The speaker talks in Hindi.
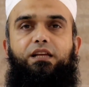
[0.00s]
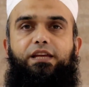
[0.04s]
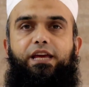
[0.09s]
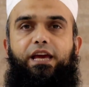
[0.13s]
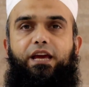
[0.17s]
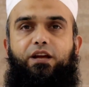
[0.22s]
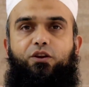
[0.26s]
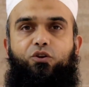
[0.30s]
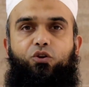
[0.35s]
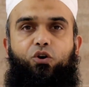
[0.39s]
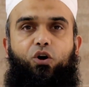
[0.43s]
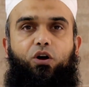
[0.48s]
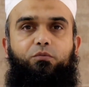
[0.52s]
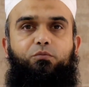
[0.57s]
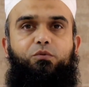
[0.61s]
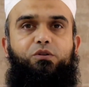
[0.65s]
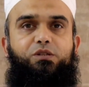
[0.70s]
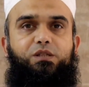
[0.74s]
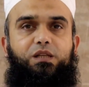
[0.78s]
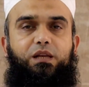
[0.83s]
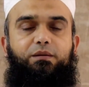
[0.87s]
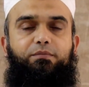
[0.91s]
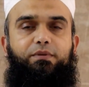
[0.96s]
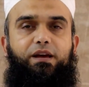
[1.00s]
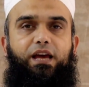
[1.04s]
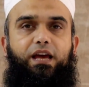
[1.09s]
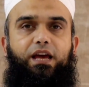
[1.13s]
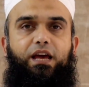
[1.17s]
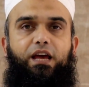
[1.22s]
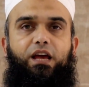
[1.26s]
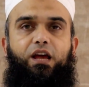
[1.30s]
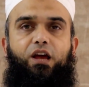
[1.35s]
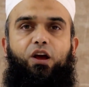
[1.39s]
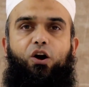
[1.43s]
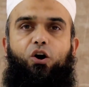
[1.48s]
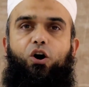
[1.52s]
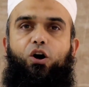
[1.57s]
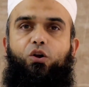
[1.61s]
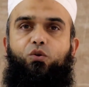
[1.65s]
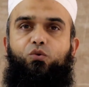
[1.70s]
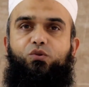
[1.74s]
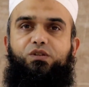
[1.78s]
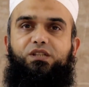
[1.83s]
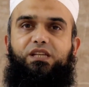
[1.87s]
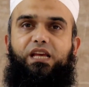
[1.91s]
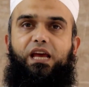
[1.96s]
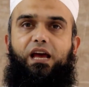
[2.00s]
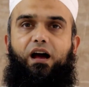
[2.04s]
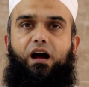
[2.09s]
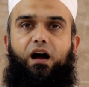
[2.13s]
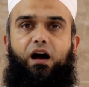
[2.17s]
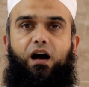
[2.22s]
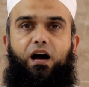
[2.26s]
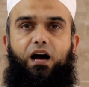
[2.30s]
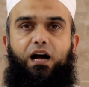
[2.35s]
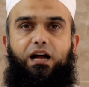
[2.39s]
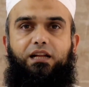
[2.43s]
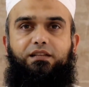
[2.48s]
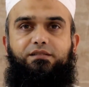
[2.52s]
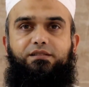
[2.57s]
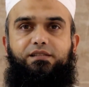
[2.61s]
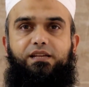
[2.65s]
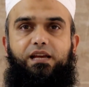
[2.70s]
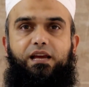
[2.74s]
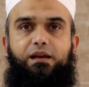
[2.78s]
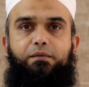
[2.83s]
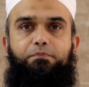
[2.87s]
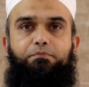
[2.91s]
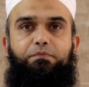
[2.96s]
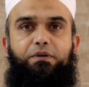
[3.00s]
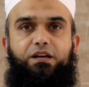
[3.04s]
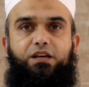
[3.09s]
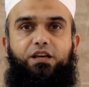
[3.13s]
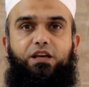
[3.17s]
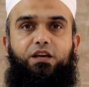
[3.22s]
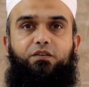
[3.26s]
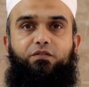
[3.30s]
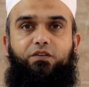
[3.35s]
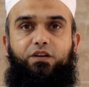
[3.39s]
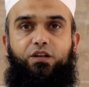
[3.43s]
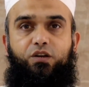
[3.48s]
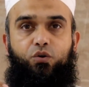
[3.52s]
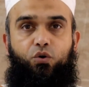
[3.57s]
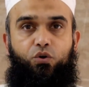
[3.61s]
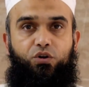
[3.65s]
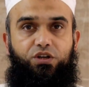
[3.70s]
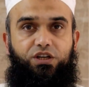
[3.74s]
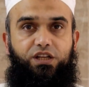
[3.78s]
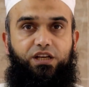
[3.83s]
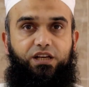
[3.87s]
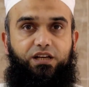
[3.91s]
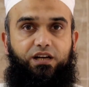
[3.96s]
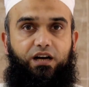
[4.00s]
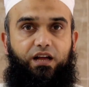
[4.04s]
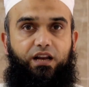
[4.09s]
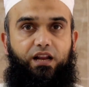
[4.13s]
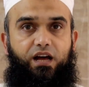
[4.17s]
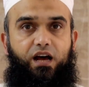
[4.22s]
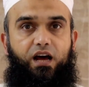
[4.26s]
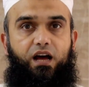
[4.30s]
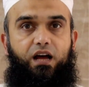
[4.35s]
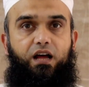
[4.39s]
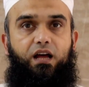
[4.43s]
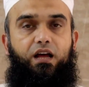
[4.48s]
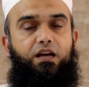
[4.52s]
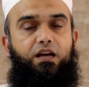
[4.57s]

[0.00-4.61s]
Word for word: कि एक नॉन मुस्लिम है और उसके हाथ से पक्की हुई रोटी खाना